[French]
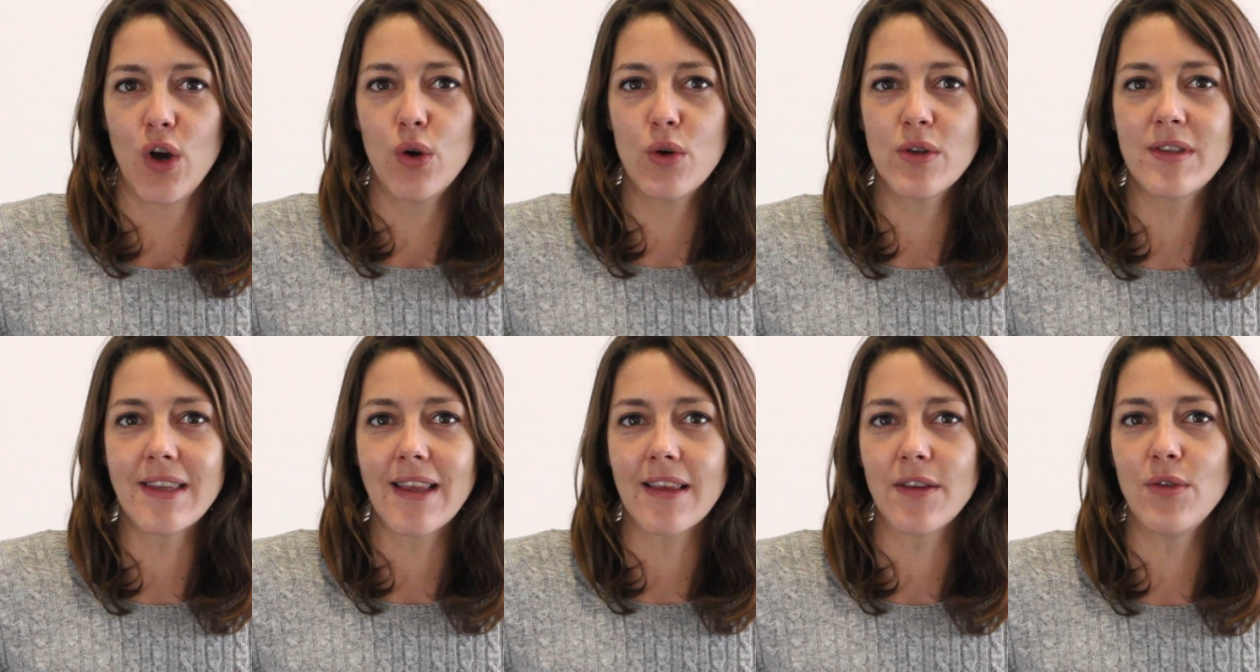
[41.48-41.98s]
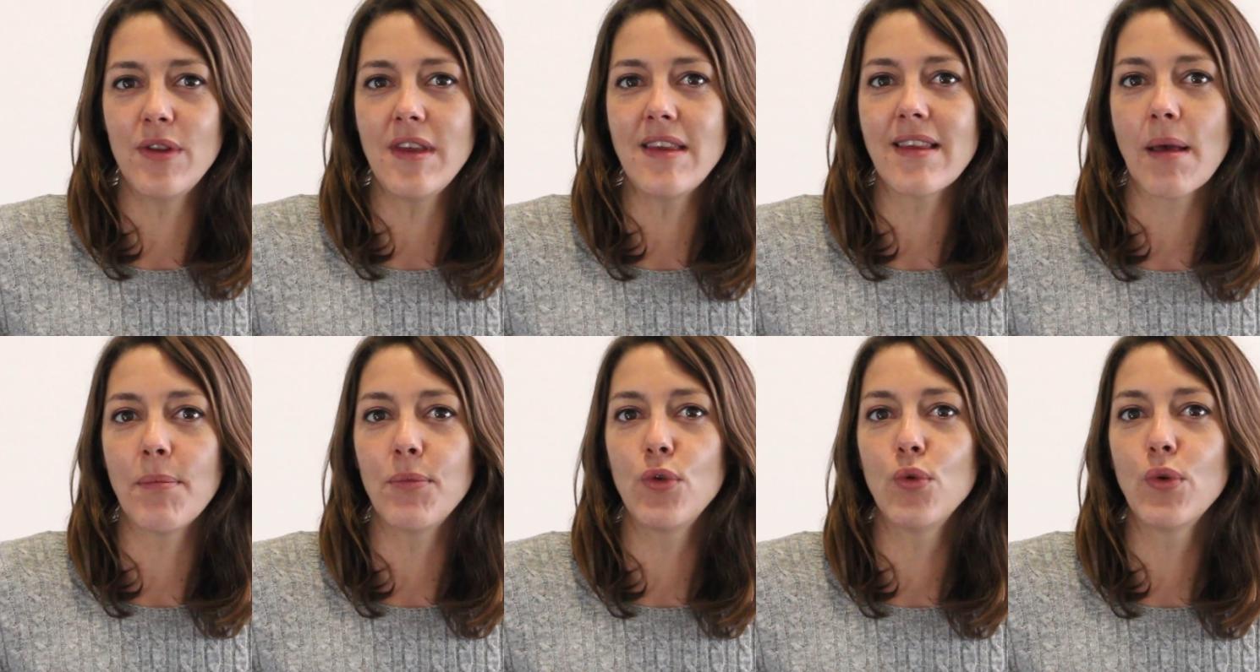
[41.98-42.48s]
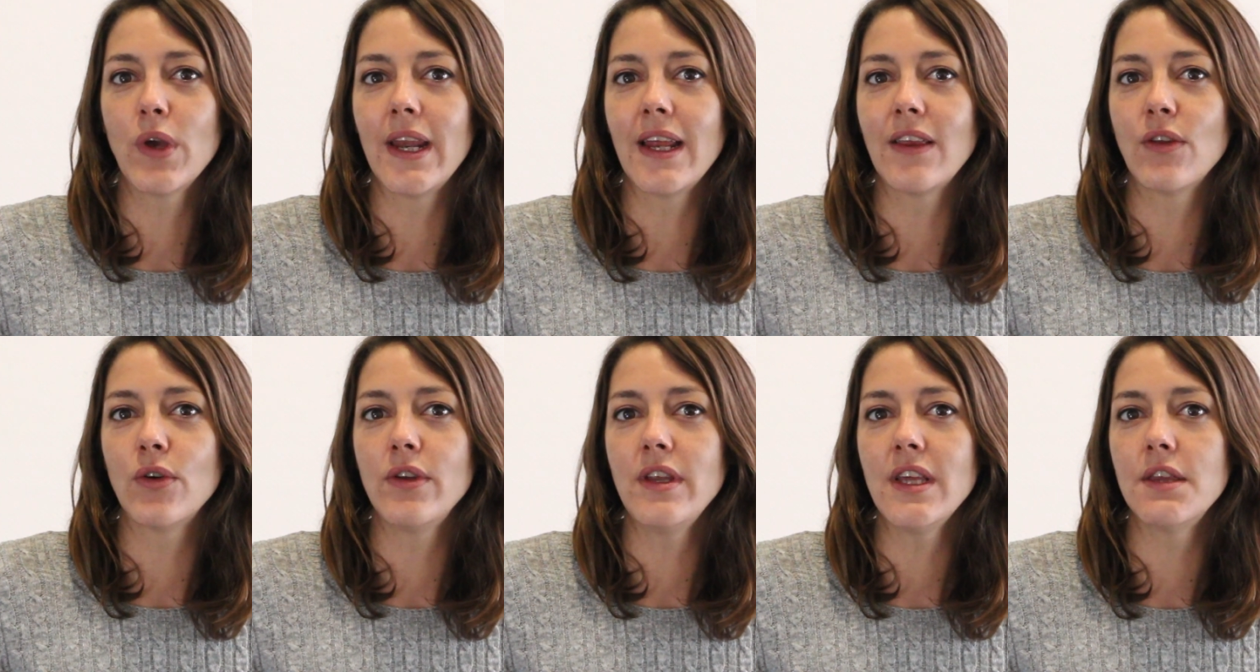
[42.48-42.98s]
Aux États-Unis, Samsung
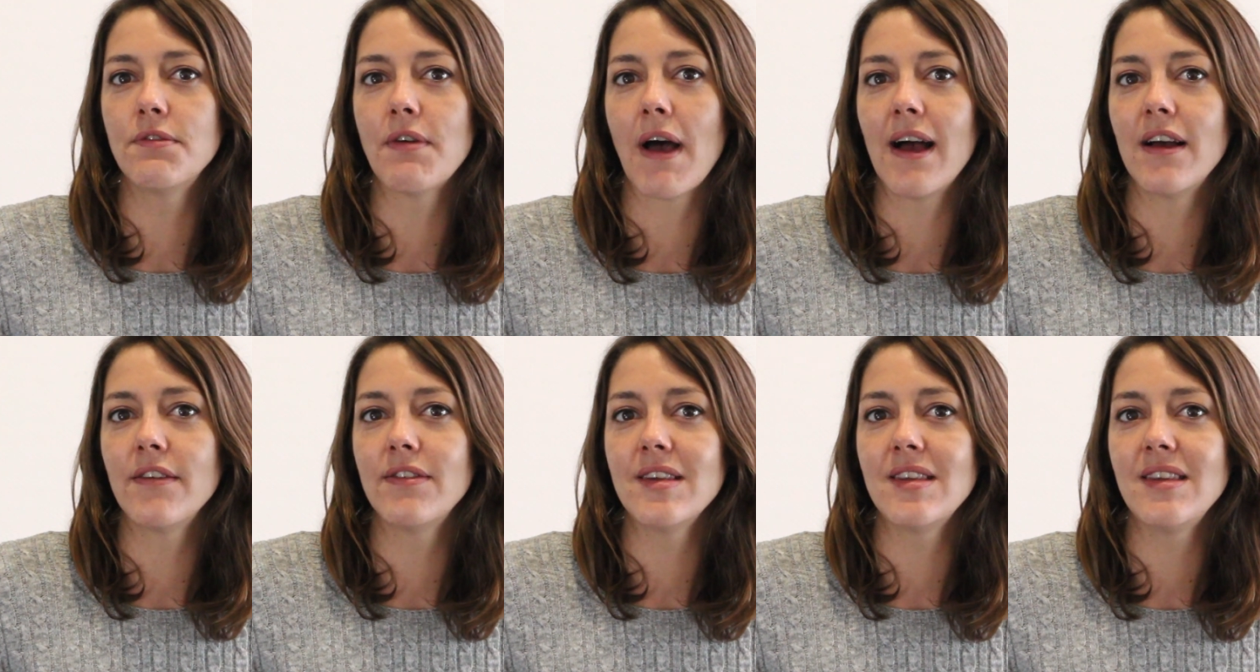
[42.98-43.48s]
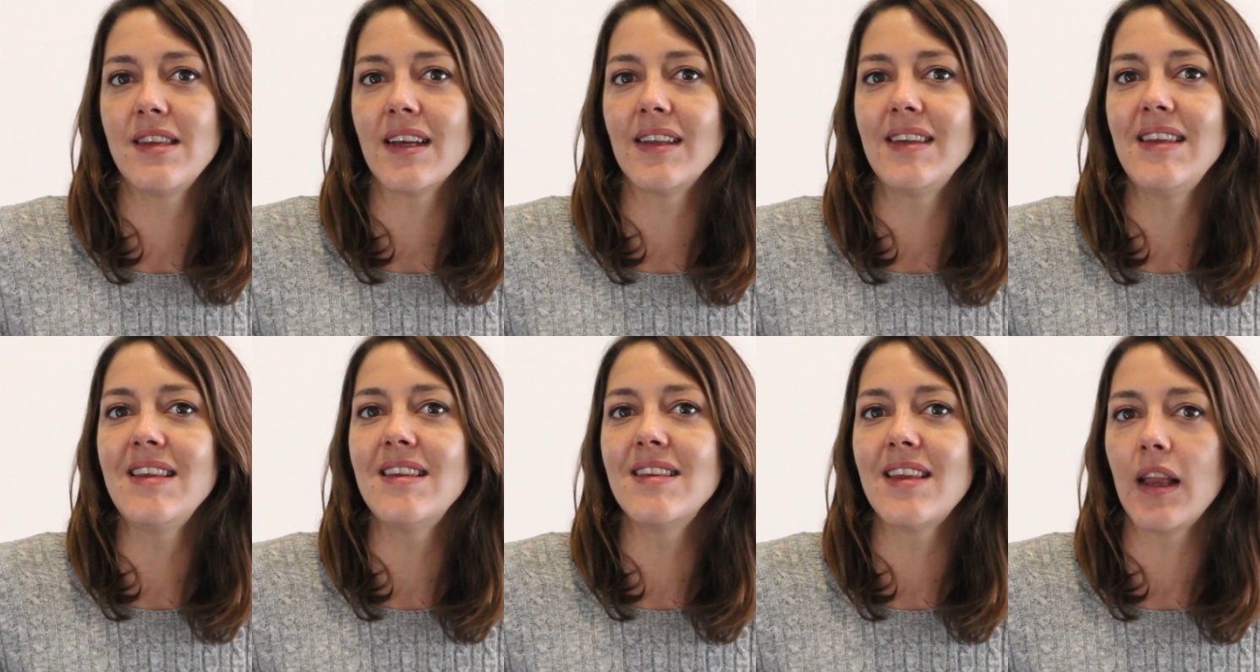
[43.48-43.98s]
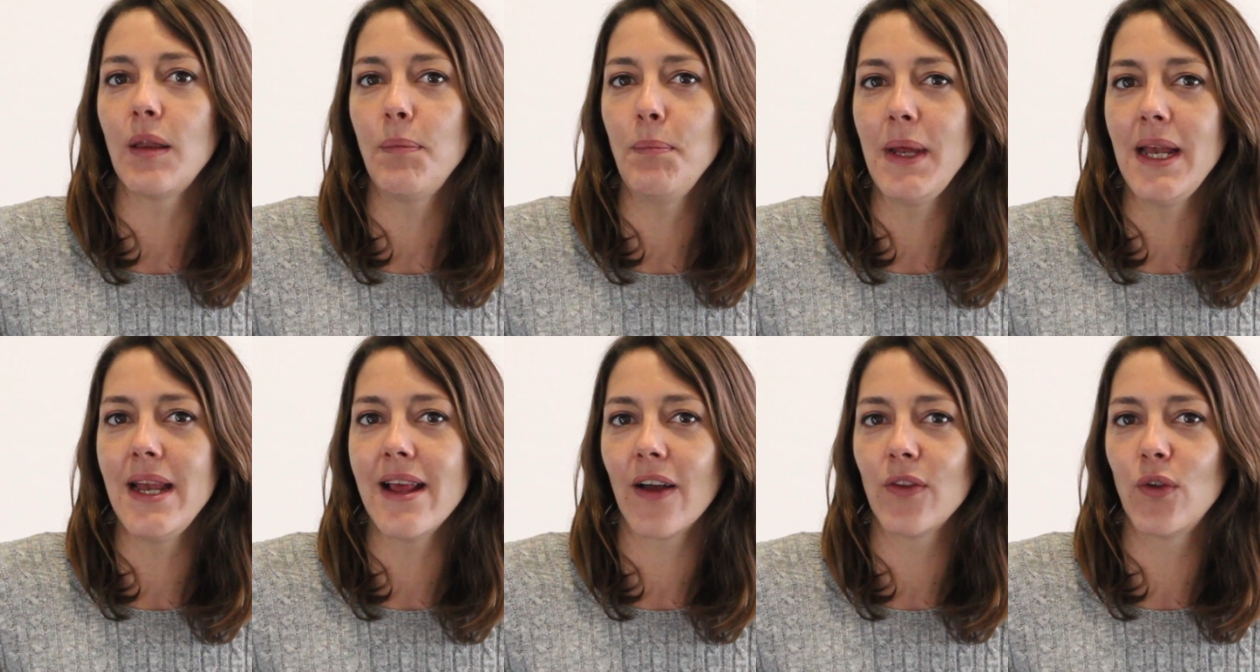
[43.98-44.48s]
Electronics va investir 17
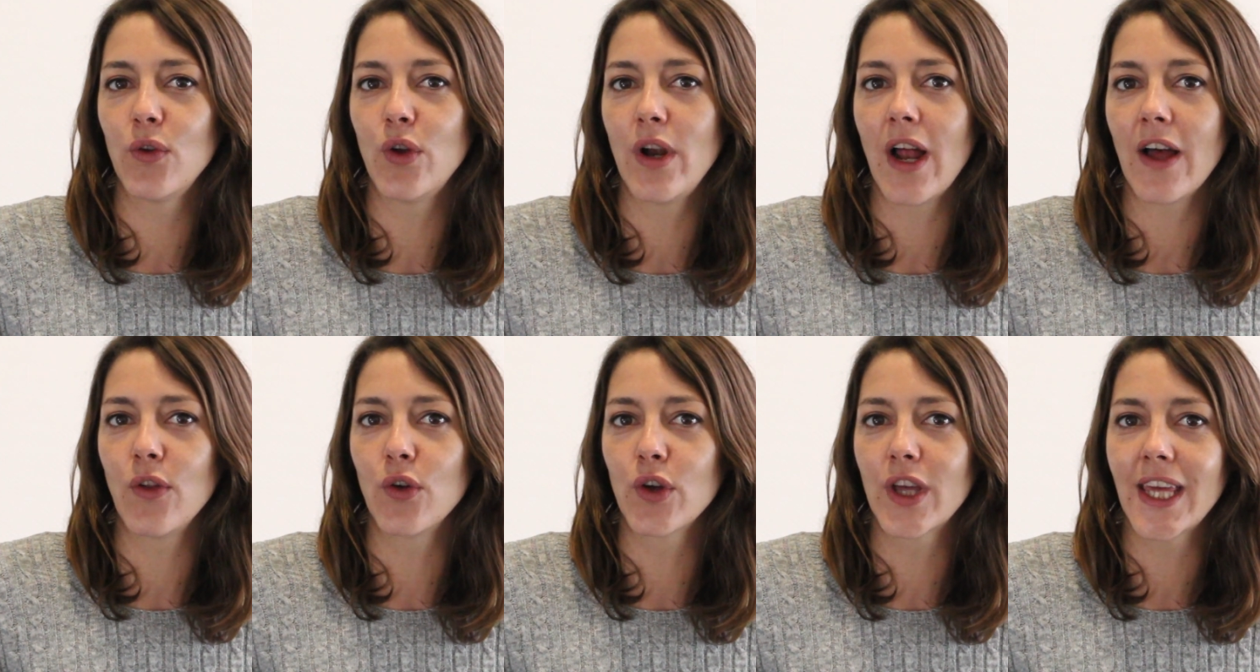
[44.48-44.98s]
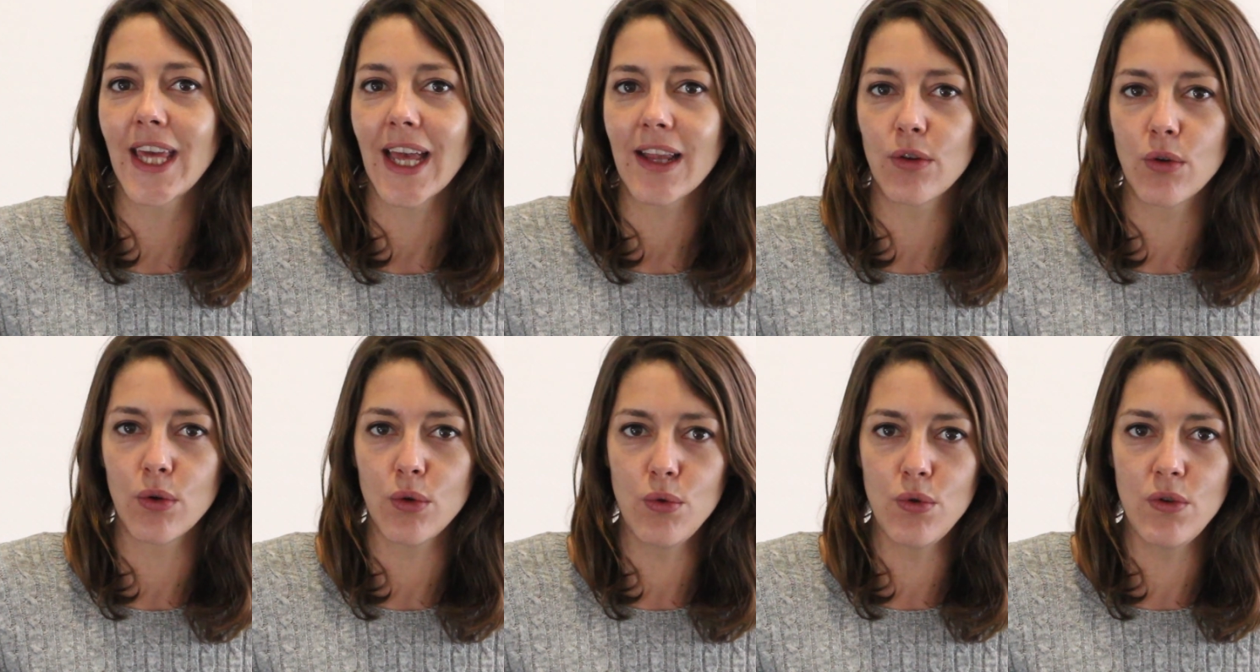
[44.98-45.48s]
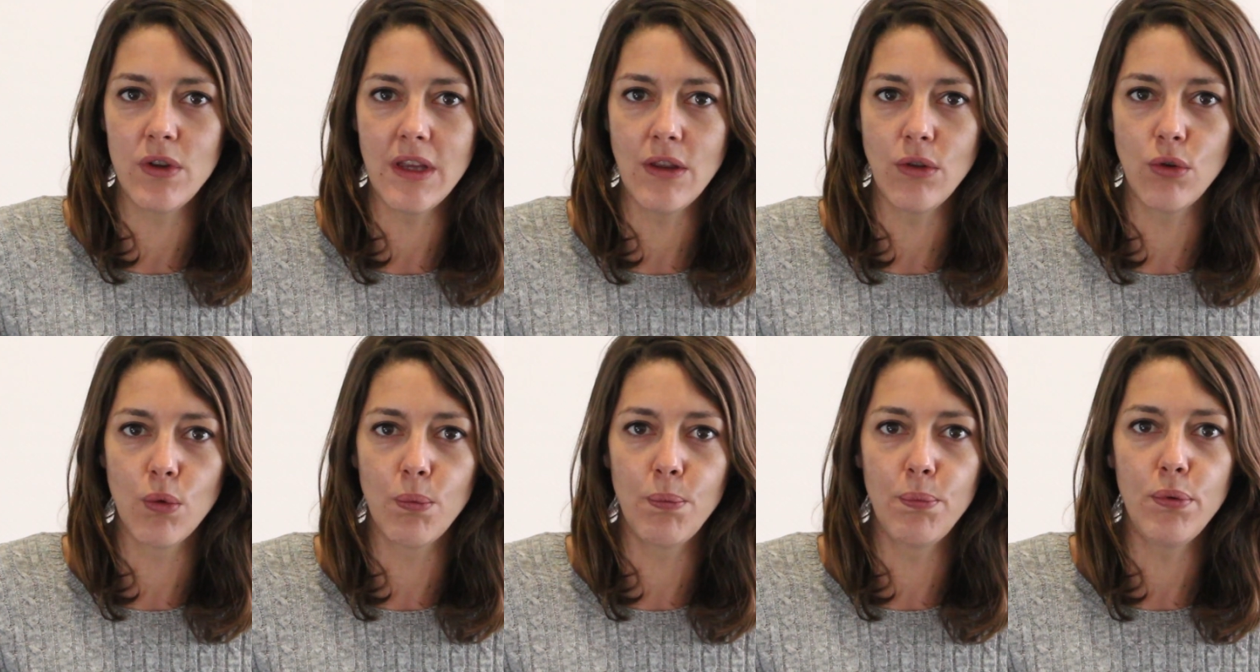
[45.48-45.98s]
milliards de dollars dans 4
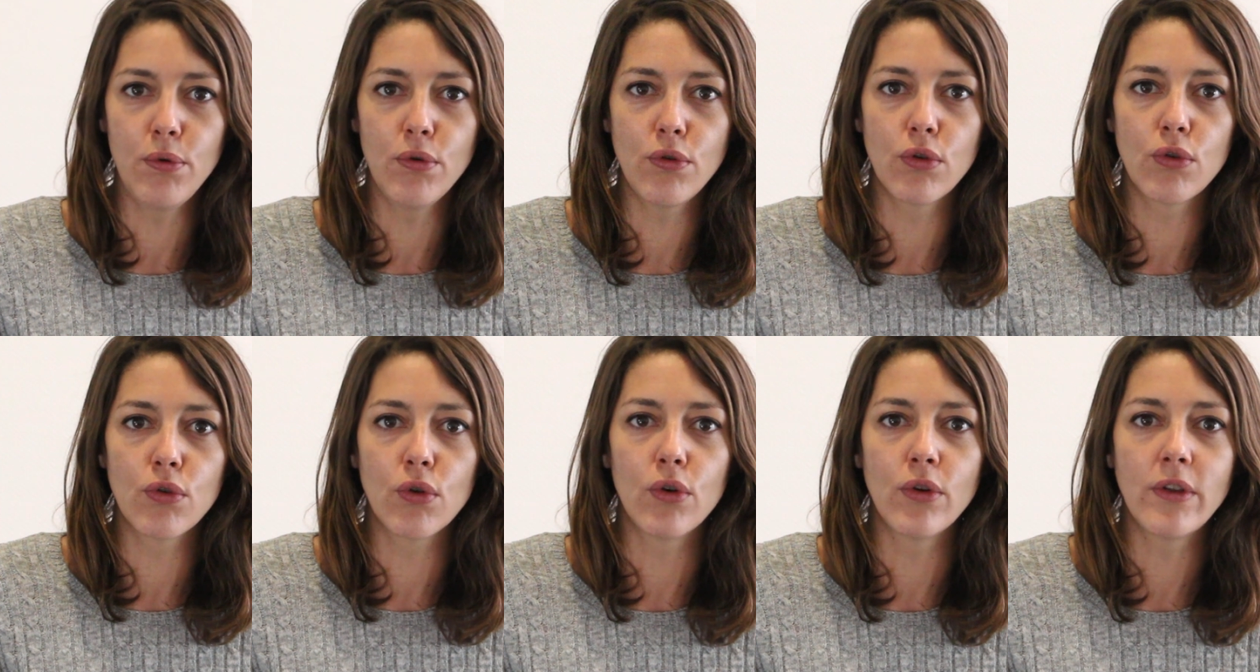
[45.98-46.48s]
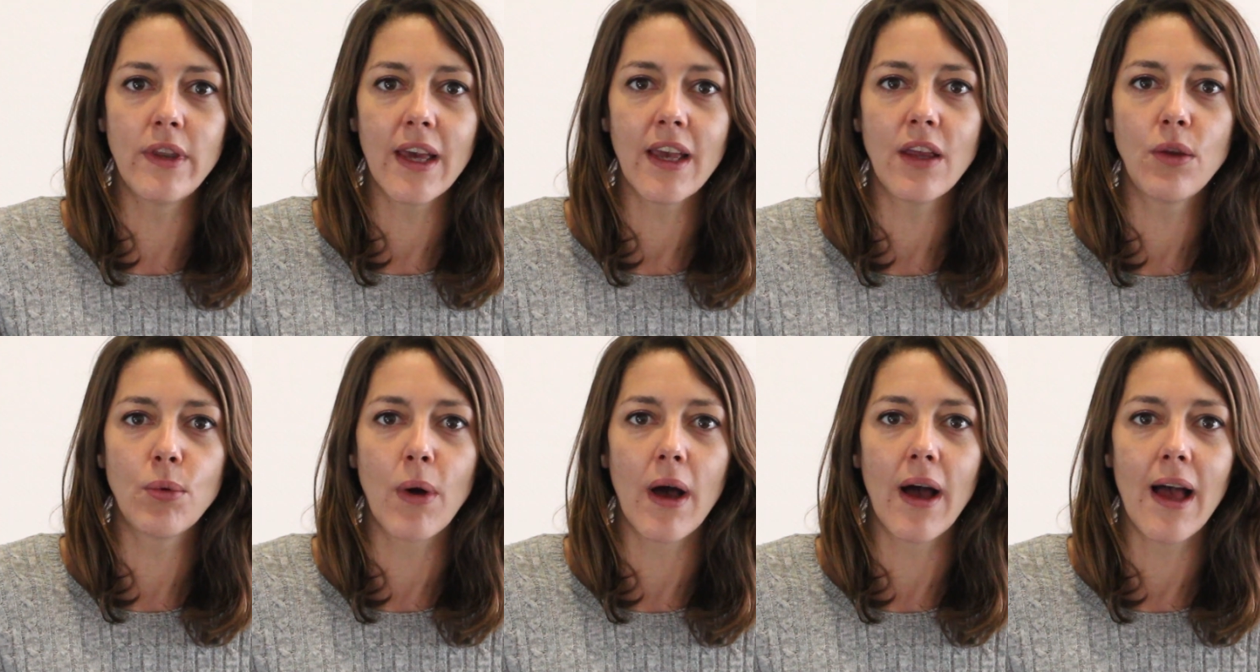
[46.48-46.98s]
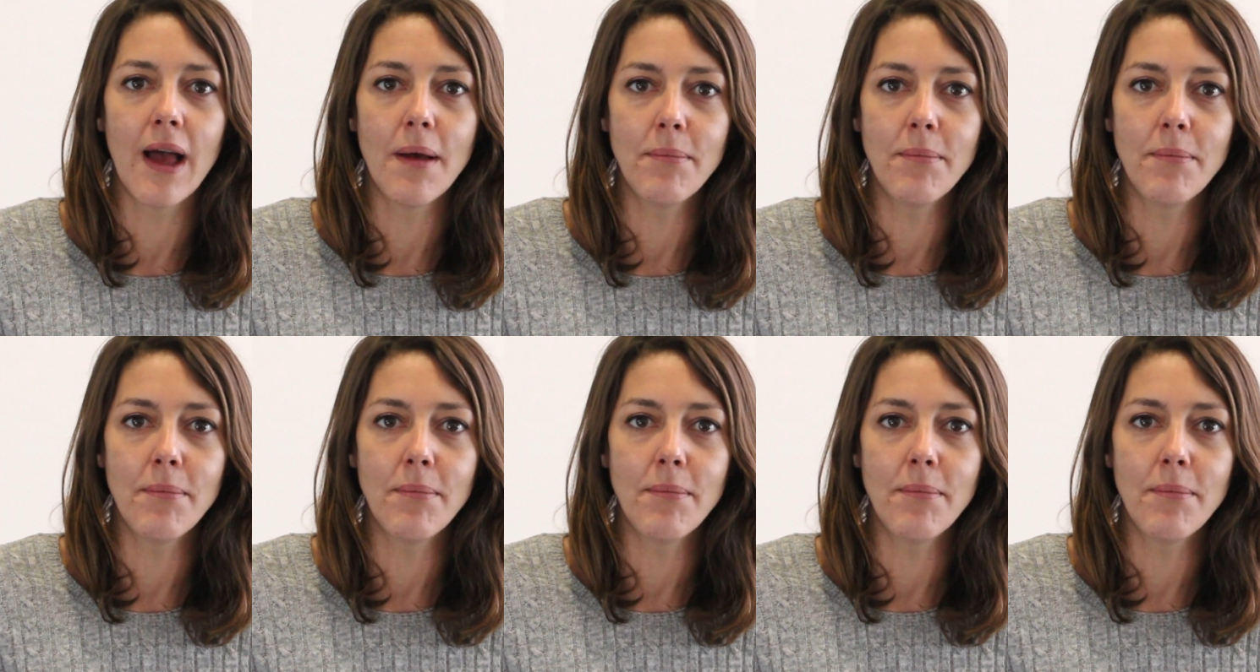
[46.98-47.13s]
usines de puces sur le territoire